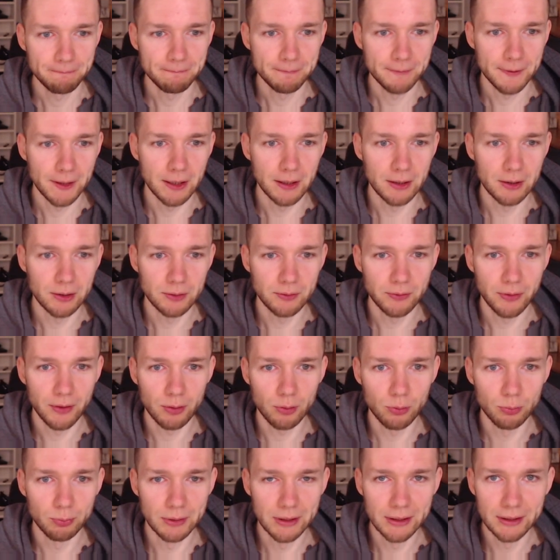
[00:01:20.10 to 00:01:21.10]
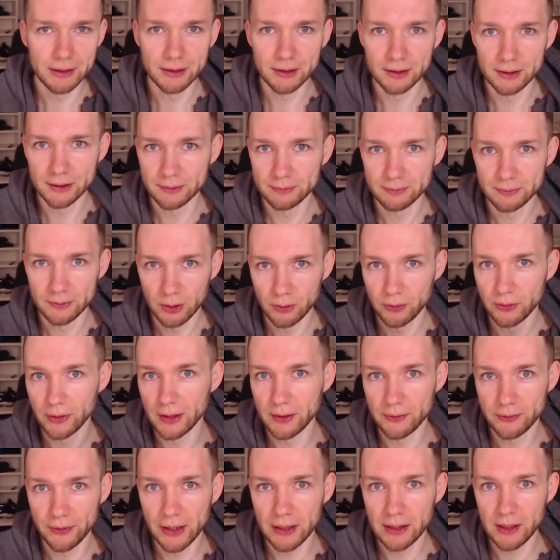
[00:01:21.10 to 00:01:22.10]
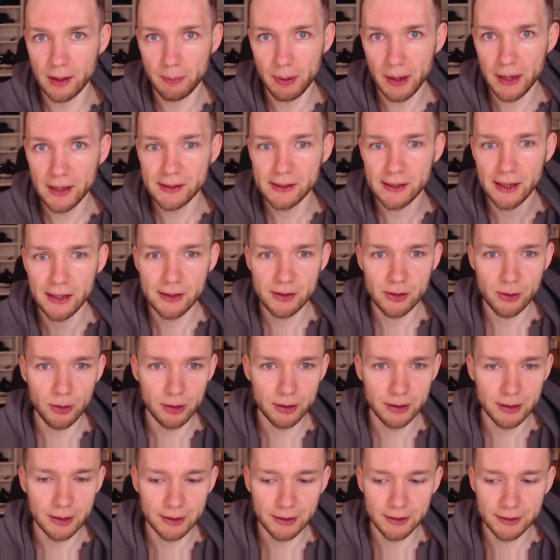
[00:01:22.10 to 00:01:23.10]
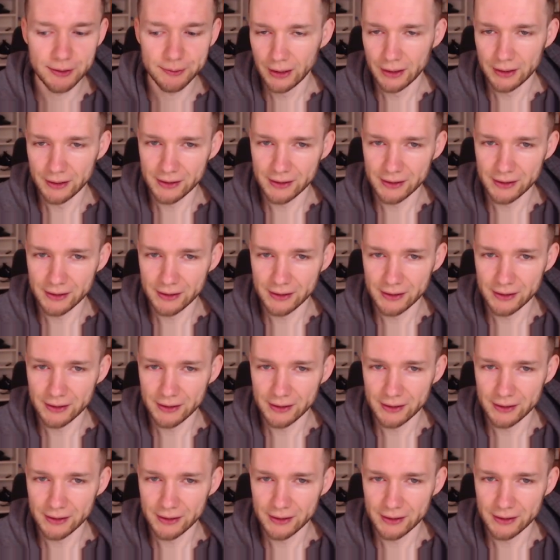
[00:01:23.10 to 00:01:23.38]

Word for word: äh, und warum ihr auf jeden Fall dabei sein solltet.